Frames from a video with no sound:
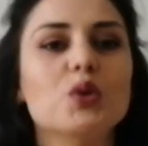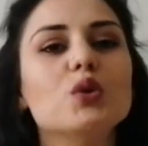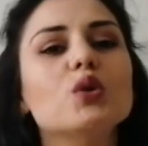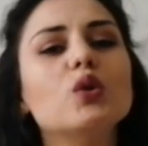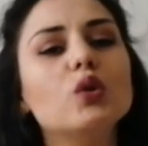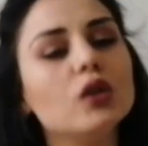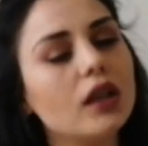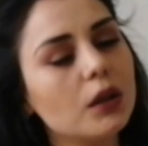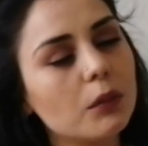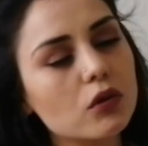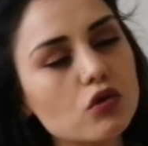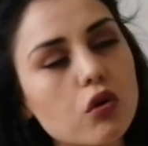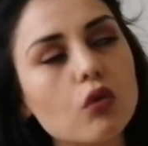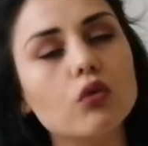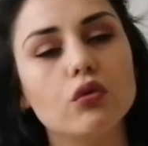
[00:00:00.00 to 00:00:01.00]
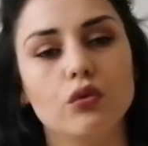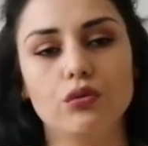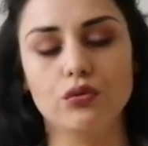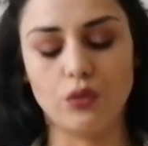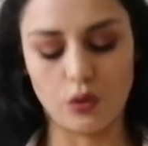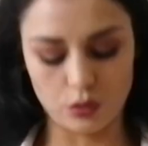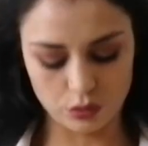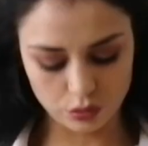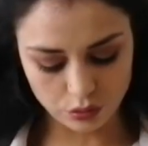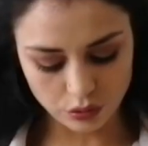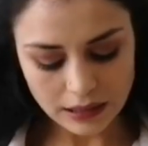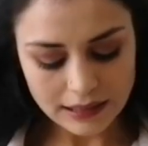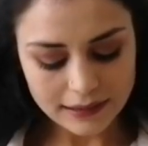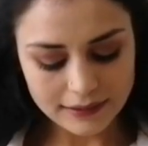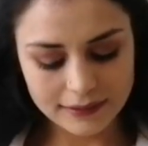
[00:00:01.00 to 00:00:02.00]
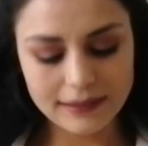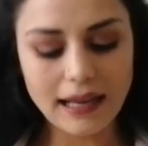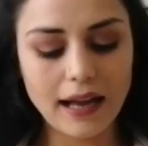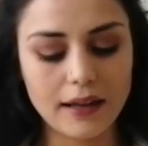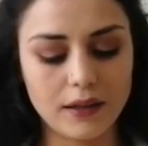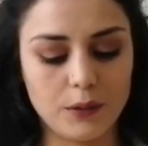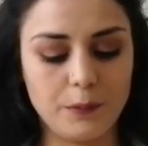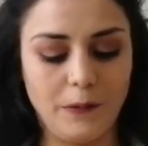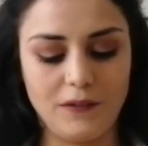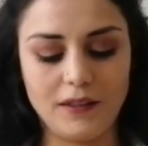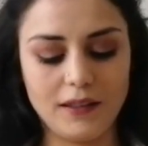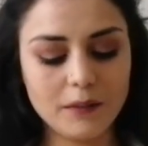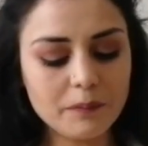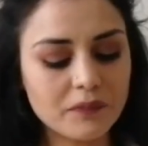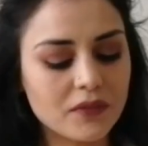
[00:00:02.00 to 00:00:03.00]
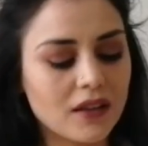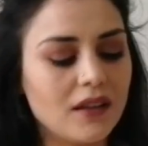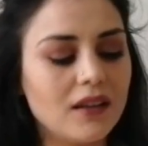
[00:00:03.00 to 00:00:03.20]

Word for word: günlük kullanıma çok uygun olsun diyen yapıdayım.